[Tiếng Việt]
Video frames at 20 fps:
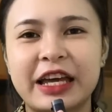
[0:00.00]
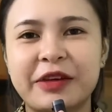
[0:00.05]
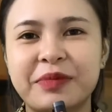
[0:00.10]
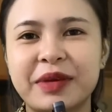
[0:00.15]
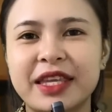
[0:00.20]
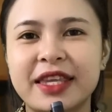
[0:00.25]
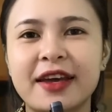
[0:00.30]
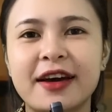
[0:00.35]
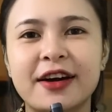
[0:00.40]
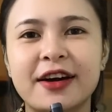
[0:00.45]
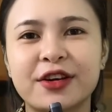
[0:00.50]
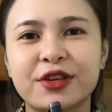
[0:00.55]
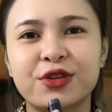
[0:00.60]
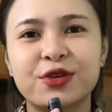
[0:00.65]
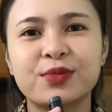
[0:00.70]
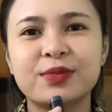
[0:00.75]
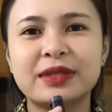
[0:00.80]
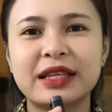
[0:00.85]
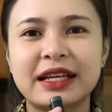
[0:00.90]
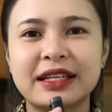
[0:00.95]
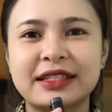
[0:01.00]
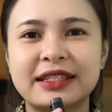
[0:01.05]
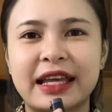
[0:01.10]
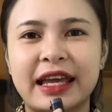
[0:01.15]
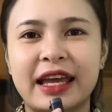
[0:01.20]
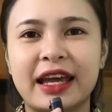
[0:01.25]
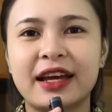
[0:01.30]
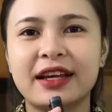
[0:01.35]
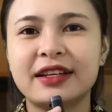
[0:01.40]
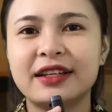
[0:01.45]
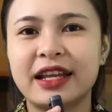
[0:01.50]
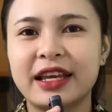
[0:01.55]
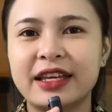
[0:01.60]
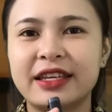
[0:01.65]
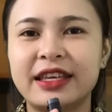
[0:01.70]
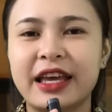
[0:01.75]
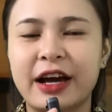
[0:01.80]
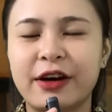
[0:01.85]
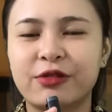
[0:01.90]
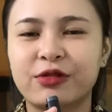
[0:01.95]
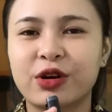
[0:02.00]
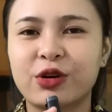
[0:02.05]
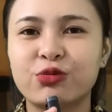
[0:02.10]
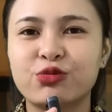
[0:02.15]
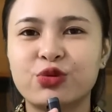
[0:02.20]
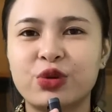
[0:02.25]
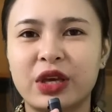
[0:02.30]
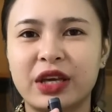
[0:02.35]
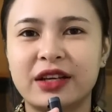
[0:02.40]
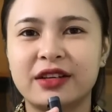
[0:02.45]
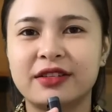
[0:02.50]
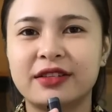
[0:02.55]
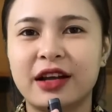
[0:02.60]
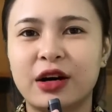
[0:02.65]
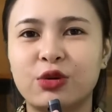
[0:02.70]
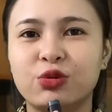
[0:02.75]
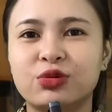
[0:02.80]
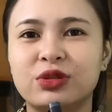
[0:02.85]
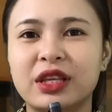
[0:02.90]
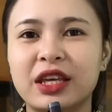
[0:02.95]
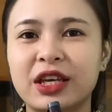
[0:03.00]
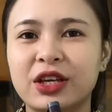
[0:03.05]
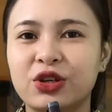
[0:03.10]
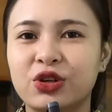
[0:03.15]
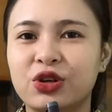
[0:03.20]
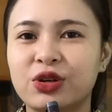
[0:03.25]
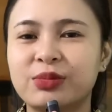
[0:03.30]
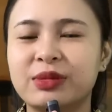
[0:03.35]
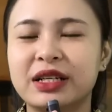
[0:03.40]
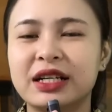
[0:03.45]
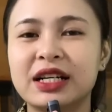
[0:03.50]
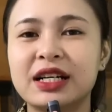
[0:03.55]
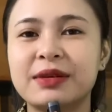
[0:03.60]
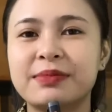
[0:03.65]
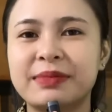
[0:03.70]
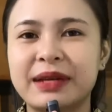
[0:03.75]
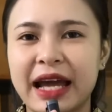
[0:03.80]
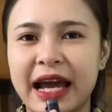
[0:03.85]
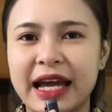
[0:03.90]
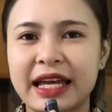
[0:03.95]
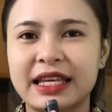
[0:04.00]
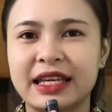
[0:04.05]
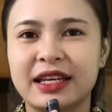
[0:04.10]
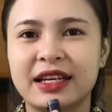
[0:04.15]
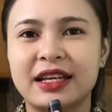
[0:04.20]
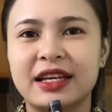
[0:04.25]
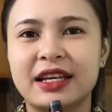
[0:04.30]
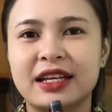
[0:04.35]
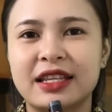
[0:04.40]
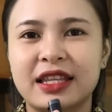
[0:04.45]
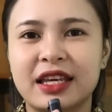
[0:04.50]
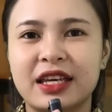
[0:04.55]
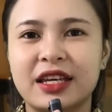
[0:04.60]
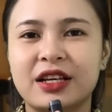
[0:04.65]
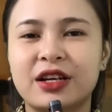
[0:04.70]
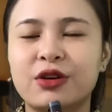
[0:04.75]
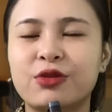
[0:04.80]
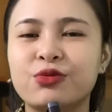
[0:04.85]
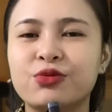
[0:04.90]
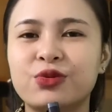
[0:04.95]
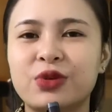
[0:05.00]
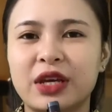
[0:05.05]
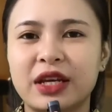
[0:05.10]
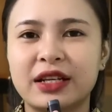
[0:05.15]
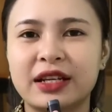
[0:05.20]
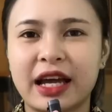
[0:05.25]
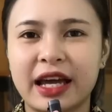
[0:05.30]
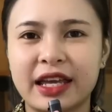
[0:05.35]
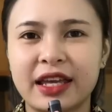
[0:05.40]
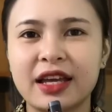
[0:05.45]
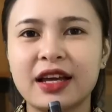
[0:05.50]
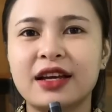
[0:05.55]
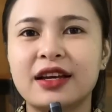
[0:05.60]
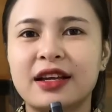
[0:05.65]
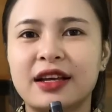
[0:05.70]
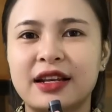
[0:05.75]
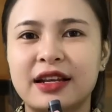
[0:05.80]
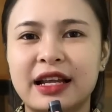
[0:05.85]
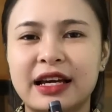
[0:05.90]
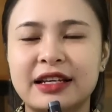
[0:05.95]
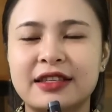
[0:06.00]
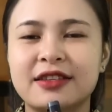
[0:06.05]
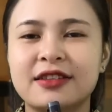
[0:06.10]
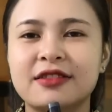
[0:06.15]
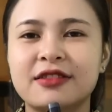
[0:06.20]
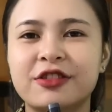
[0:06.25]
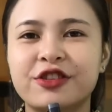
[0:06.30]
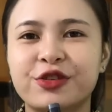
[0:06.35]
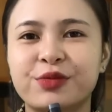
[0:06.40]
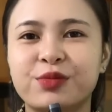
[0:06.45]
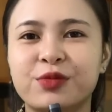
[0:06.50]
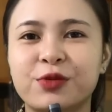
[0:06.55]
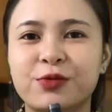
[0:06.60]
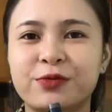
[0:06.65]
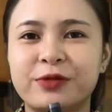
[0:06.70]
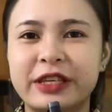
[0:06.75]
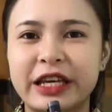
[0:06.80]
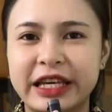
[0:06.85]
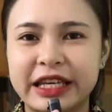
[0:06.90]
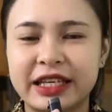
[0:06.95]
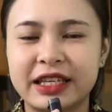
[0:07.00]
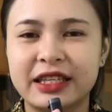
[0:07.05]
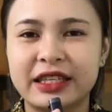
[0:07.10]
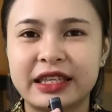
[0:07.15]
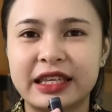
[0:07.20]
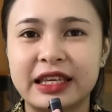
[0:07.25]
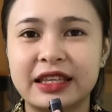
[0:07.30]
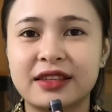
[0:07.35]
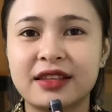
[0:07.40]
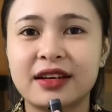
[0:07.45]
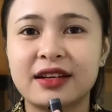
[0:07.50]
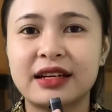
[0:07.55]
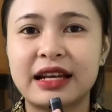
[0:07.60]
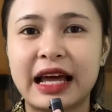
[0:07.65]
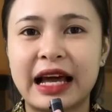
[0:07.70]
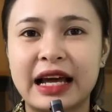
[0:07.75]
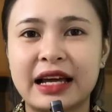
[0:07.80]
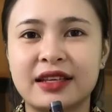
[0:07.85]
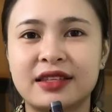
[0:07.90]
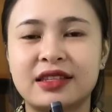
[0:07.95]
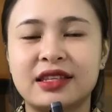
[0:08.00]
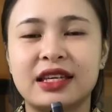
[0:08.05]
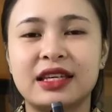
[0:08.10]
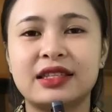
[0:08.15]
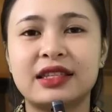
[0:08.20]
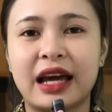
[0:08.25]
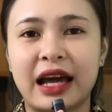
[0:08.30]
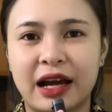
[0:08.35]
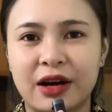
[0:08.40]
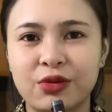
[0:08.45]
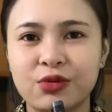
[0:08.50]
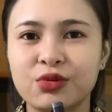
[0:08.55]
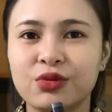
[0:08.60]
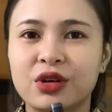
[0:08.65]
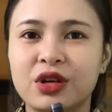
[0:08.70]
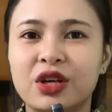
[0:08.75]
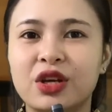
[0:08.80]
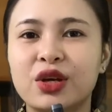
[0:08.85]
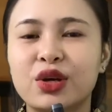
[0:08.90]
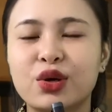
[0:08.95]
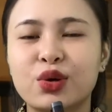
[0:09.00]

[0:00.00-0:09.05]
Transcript: Ngay bây giờ chúng ta sẽ đi vào câu chuyện đầu tiên của bữa hôm nay. Thì câu chuyện này á là như được một chị, chị tên là chị Thảo.